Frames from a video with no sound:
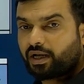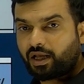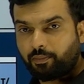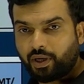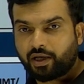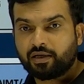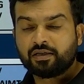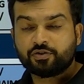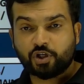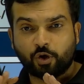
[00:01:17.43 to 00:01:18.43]
एंड एम ए
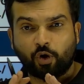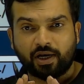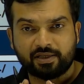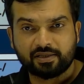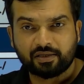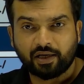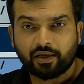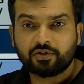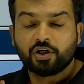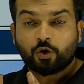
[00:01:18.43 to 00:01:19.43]
जिन कॉलेजेस ने
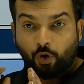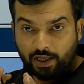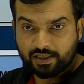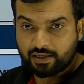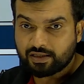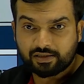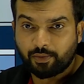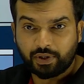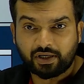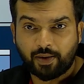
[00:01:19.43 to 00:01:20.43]
जिन कॉलेजेस अच्छा
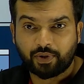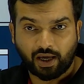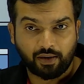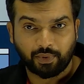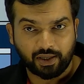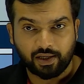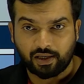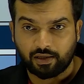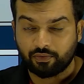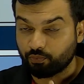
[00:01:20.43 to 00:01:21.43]
सभी टाइप के एम ए
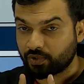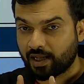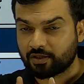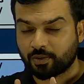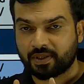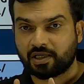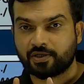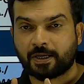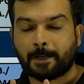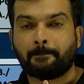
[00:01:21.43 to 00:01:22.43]
नहीं ध्यान समझ
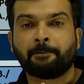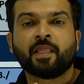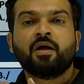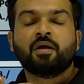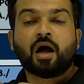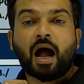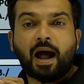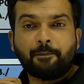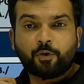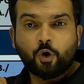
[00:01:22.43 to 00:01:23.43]
लीजिएगा
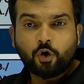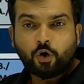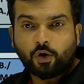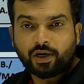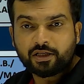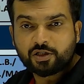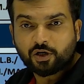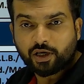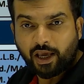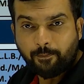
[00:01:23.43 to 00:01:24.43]
आपको कॉलेज
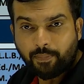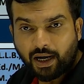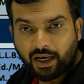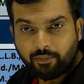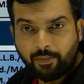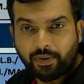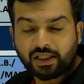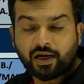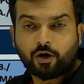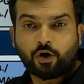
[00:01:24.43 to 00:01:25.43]
के बारे में
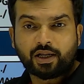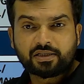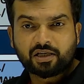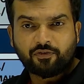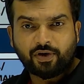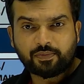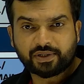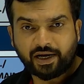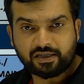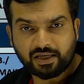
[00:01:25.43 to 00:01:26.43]
पता कॉलेज की
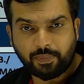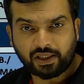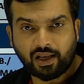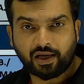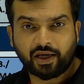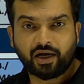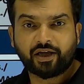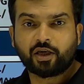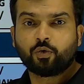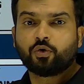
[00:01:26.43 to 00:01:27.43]
वेबसाइट से पता लगेगा
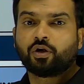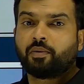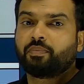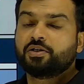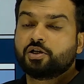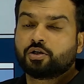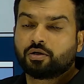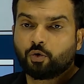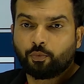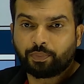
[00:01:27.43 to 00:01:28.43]
कि उन्होंने पीजी
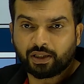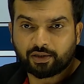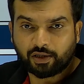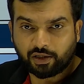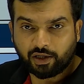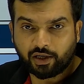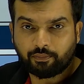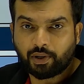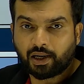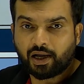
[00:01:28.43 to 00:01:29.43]
क्यूपी एट
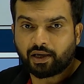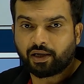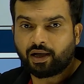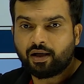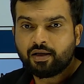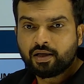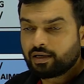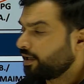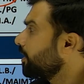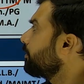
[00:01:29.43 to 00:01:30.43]
मांगा है या नहीं